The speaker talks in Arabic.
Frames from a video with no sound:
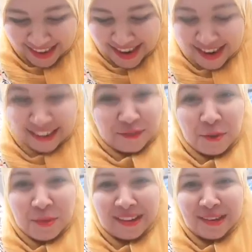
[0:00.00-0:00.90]
حنا في
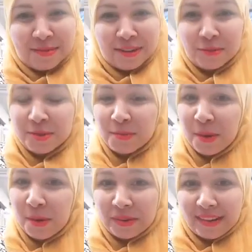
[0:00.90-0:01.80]
المغرب الا دويت
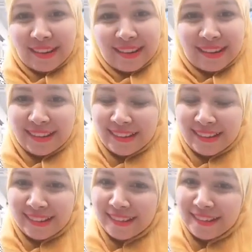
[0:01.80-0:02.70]

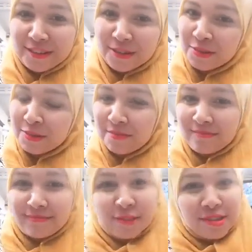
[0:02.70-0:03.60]
بلونغلي
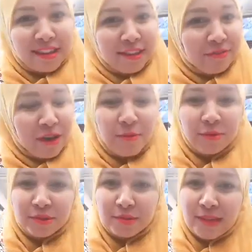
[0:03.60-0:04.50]
نص غيفهم والنص ما